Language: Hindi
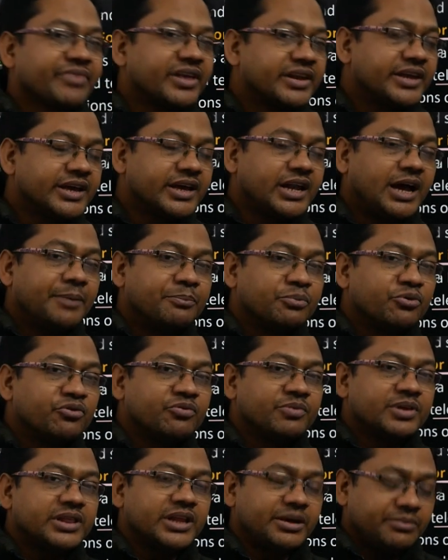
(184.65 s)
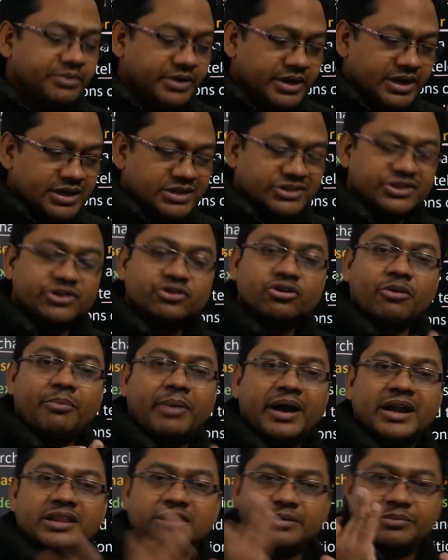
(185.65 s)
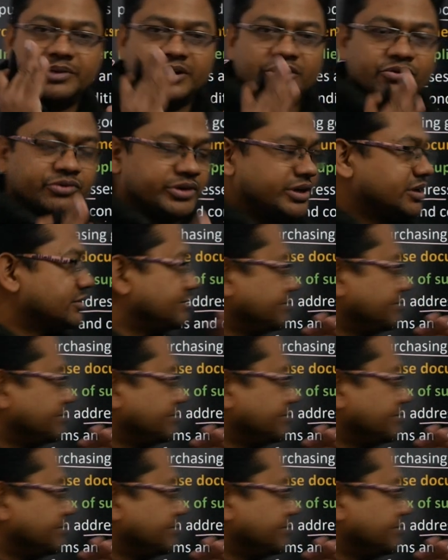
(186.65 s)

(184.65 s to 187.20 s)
ठीक है ना अप्रूव मतलब जिनको मान्यता मिली हुई है